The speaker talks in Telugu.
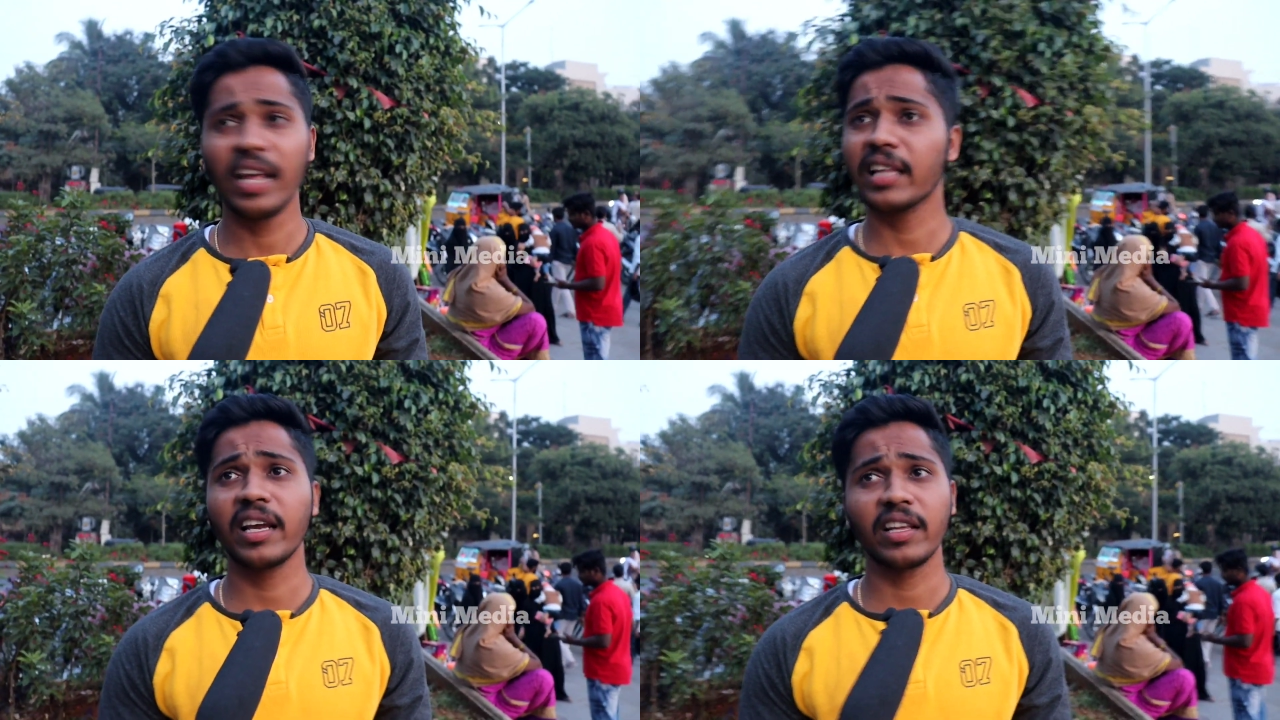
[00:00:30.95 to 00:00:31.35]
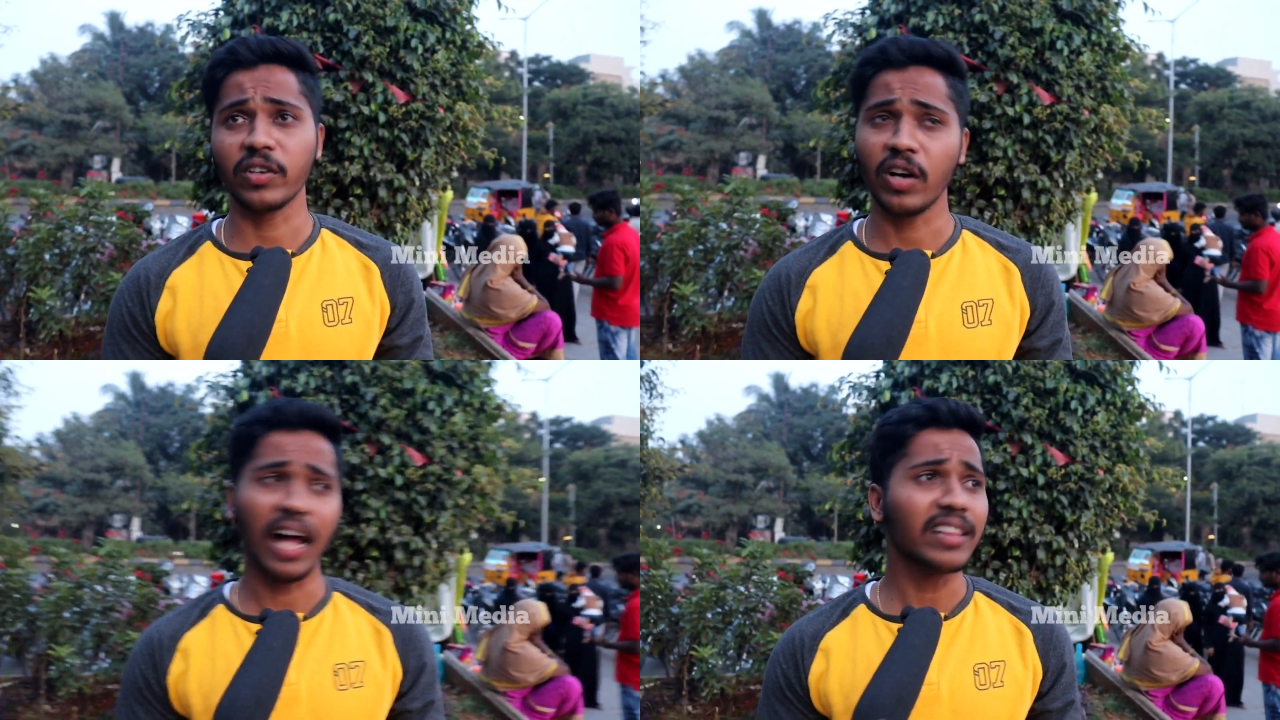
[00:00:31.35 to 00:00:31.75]
లేదు
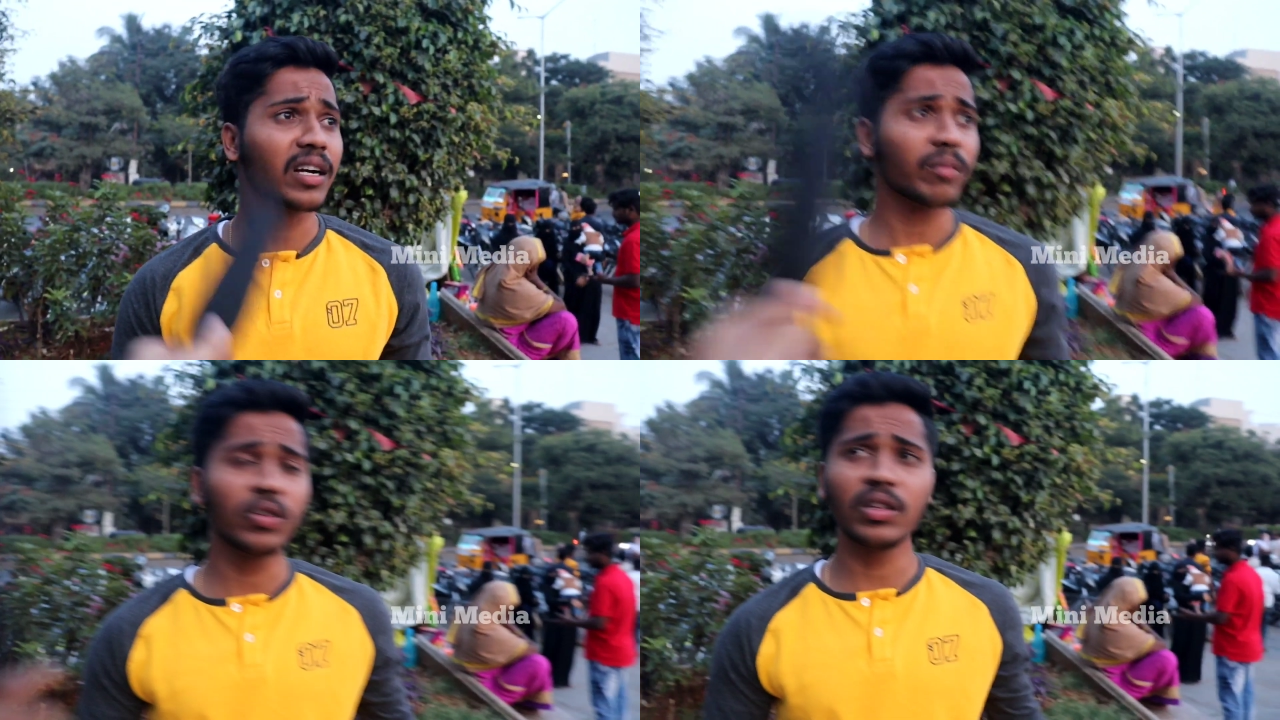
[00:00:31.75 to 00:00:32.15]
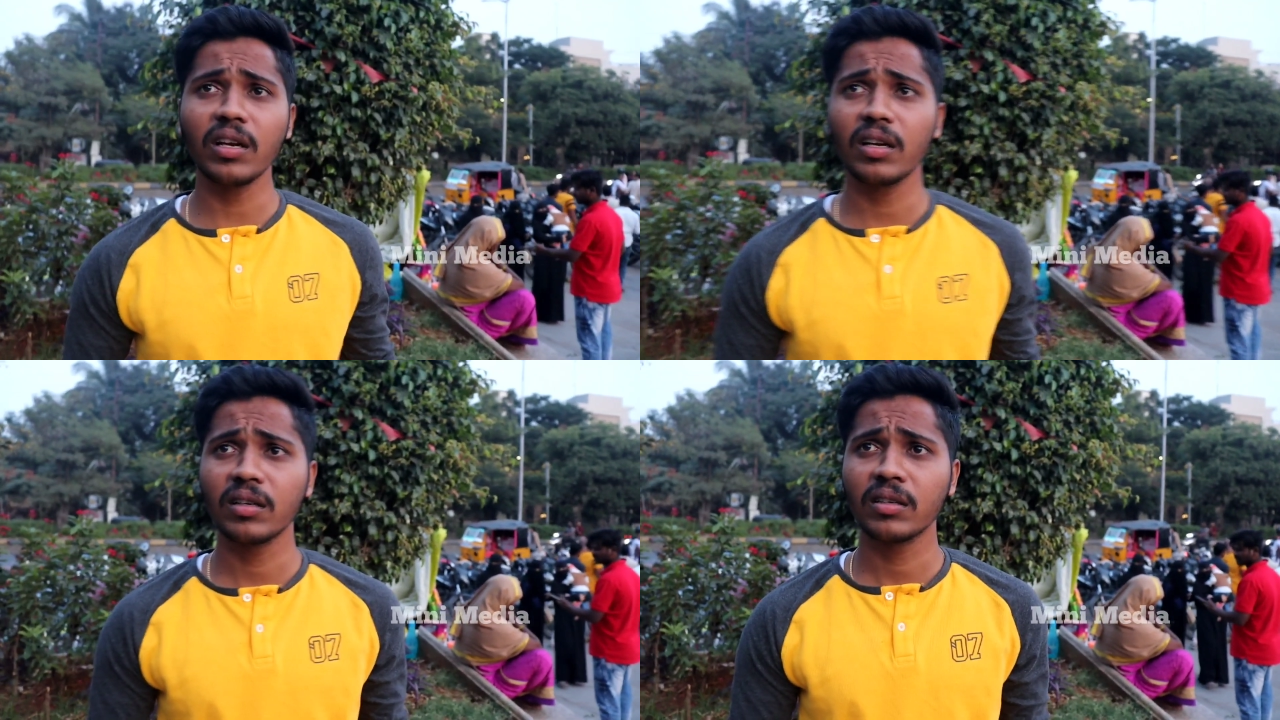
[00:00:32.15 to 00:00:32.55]
లేదు అంత
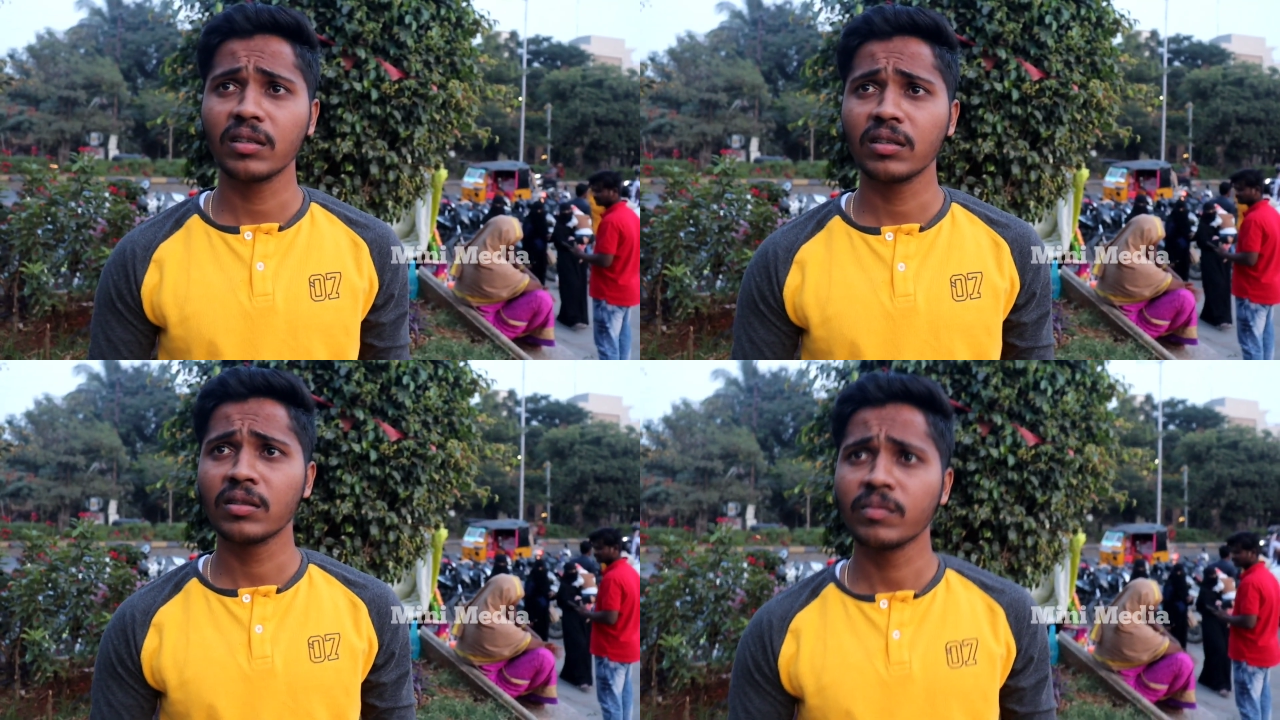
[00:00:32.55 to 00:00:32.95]
పాస్ట్ టూ ఇయర్స్